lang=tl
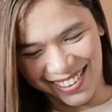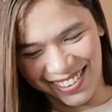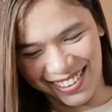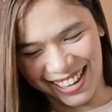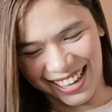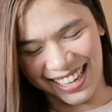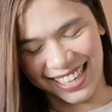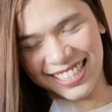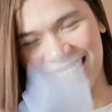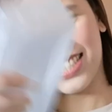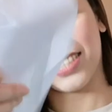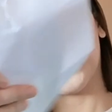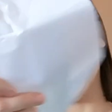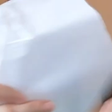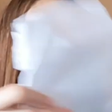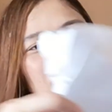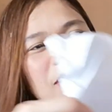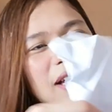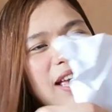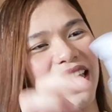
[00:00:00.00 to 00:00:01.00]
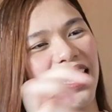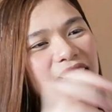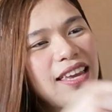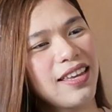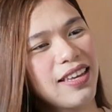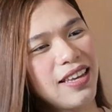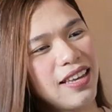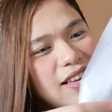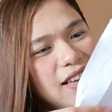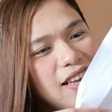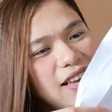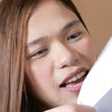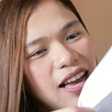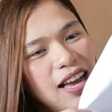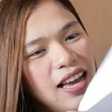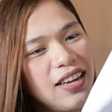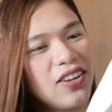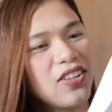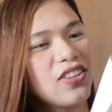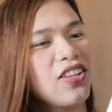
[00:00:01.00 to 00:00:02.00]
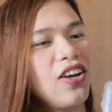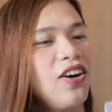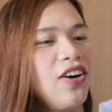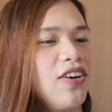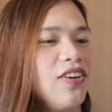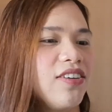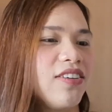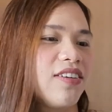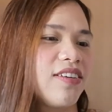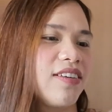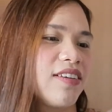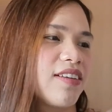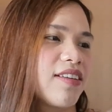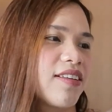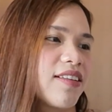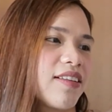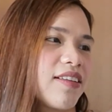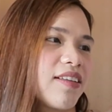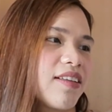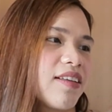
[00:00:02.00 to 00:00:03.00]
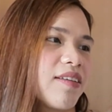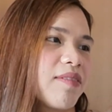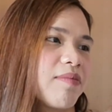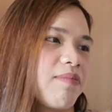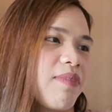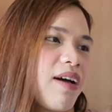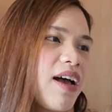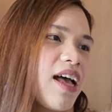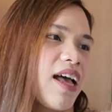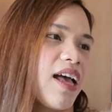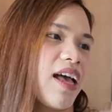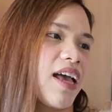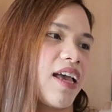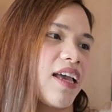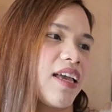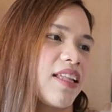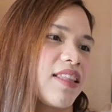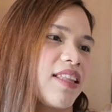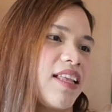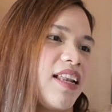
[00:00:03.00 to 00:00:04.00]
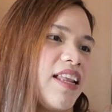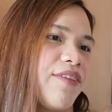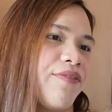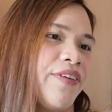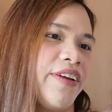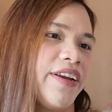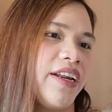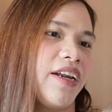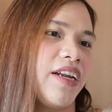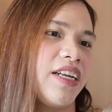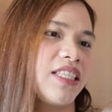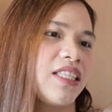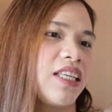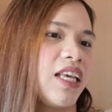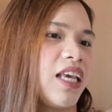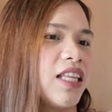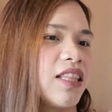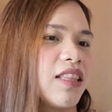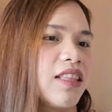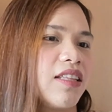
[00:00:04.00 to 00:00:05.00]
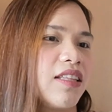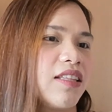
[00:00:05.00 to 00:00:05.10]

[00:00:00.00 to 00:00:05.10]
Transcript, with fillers: Okay, so may, ano to? May delivery receipt.